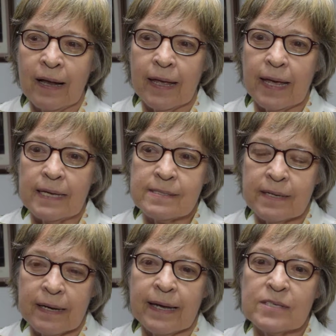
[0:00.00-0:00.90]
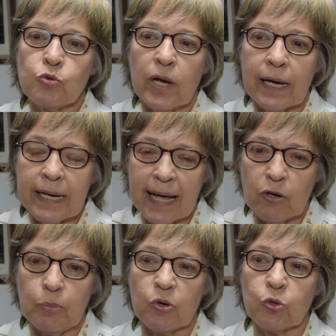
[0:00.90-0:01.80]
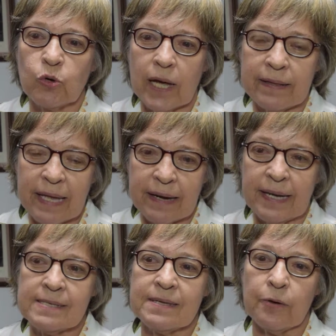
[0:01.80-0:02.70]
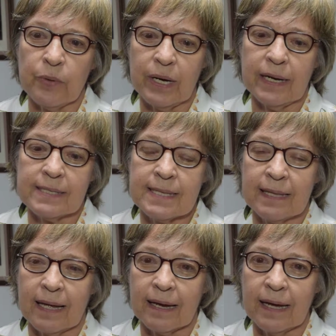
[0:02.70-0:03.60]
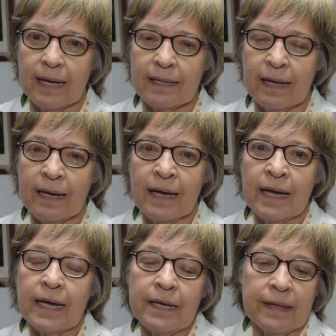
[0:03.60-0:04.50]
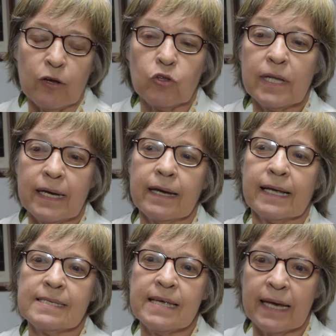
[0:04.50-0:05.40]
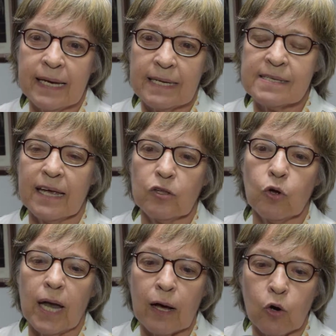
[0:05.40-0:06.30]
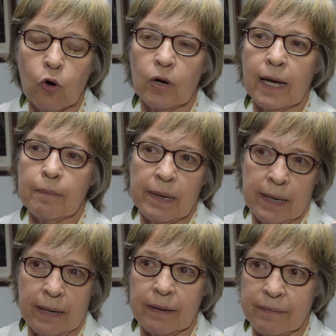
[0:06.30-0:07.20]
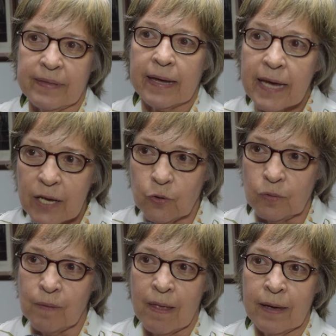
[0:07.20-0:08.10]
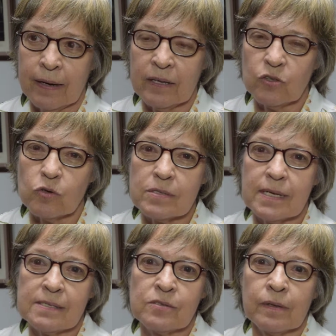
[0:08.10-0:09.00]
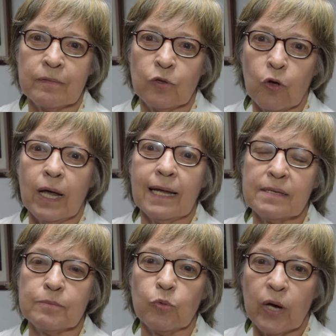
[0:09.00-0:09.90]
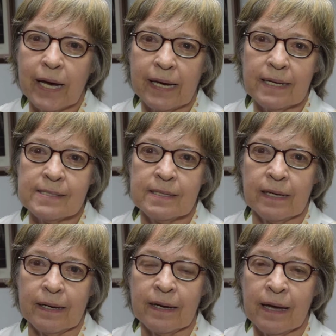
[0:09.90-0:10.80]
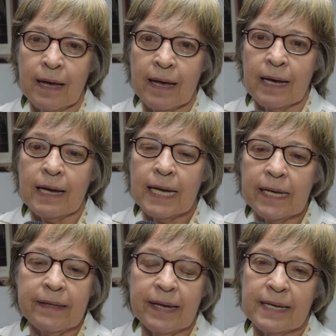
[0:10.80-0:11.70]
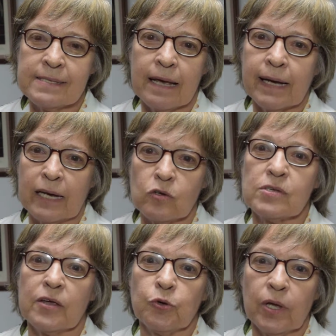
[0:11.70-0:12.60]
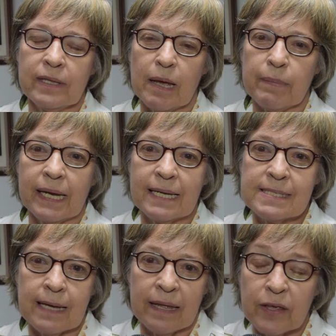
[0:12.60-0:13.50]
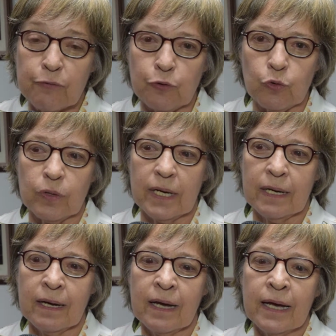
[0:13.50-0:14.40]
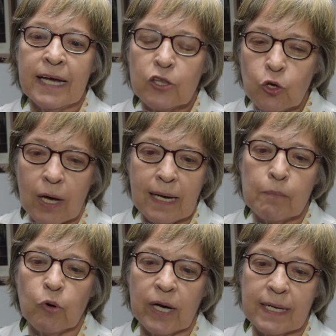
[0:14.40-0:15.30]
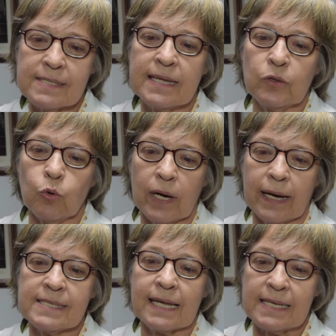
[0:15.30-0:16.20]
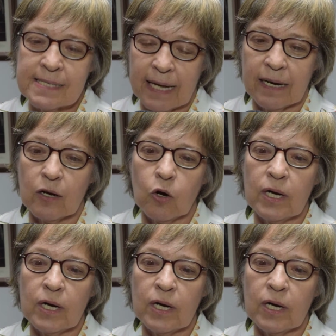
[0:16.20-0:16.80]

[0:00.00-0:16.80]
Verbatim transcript: Ese es una gran oportunidad de recibir esta tarjeta y de no tener que seguir haciendo la cola eh, de giro. Entonces, todas las mujeres... Eh, líderes que nos ayuden también a, difundir y todas las mujeres titulares que están en los